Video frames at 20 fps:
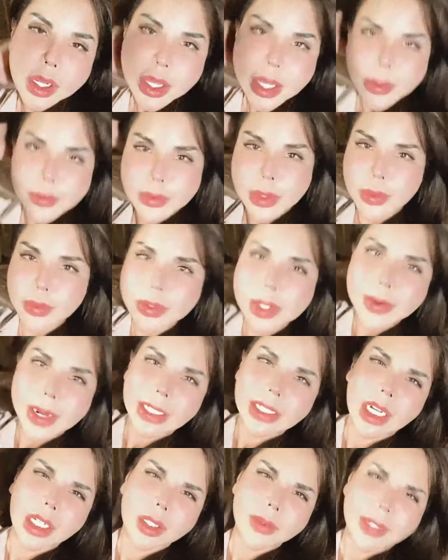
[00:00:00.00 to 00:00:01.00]
Không đúng với
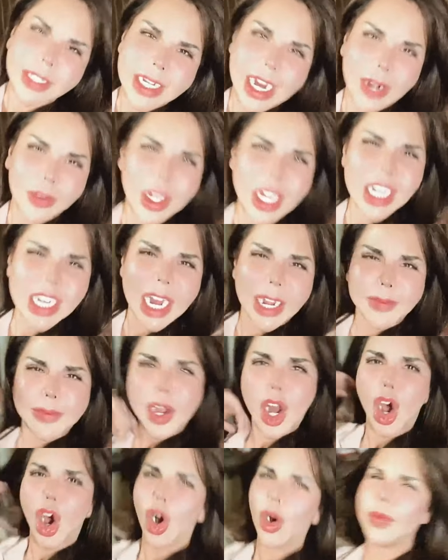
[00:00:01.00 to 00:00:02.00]
bản thân của mình đạo lý làm
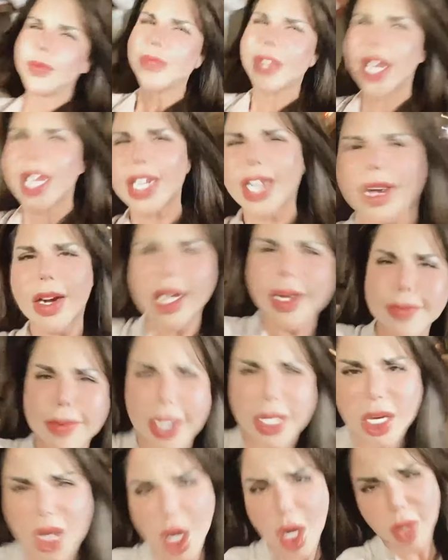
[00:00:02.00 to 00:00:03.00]
lộn gì đạo lý
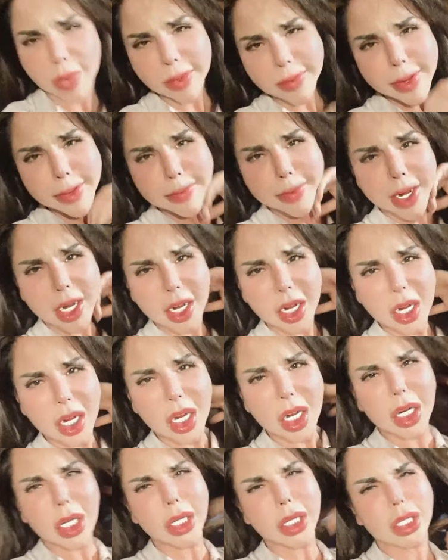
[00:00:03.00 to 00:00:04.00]
mệt lộn lắm em
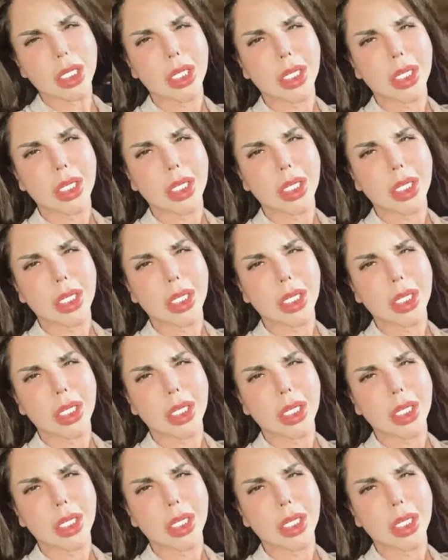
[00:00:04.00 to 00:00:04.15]
ơi